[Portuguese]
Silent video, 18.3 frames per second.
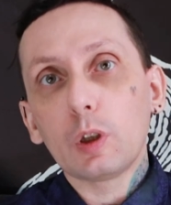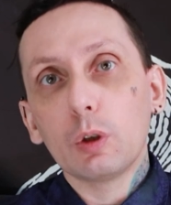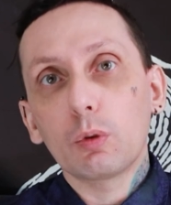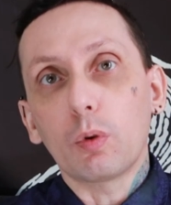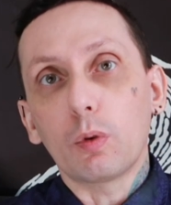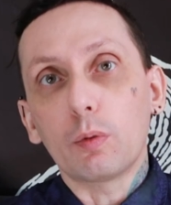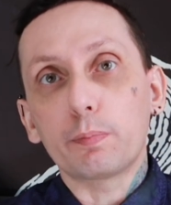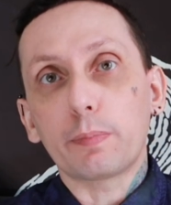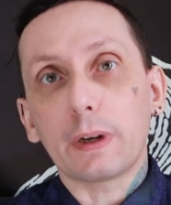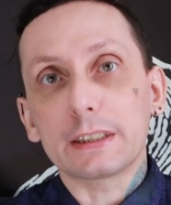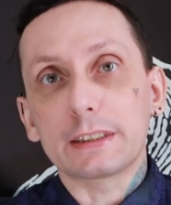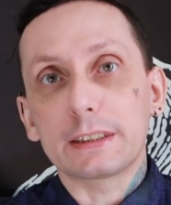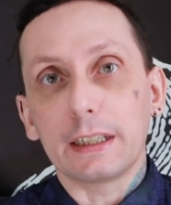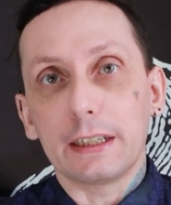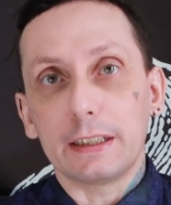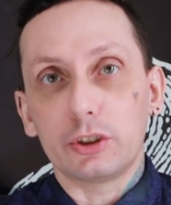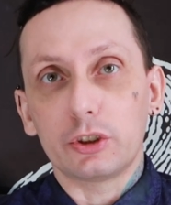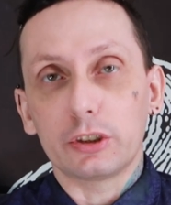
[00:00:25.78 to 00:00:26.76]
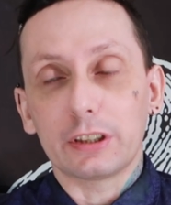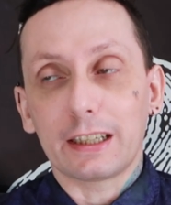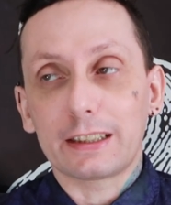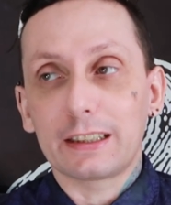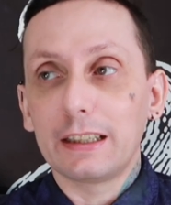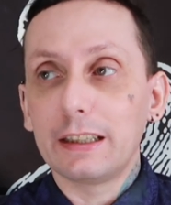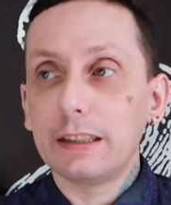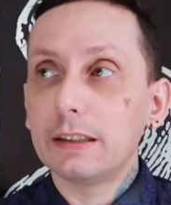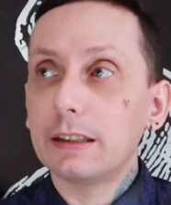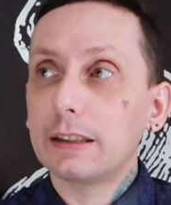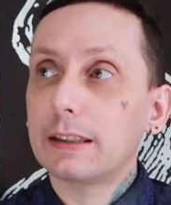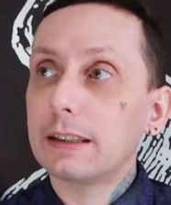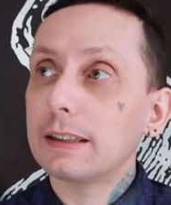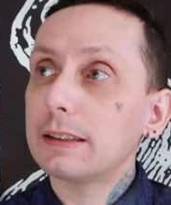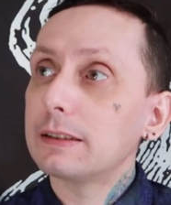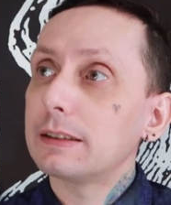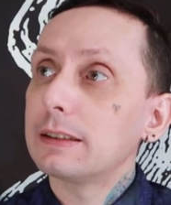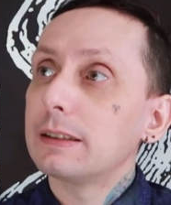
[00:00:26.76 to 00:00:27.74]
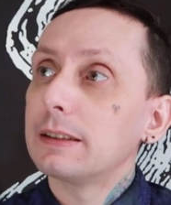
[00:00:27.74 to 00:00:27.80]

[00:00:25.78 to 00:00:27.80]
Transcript: com um paciente na clínica,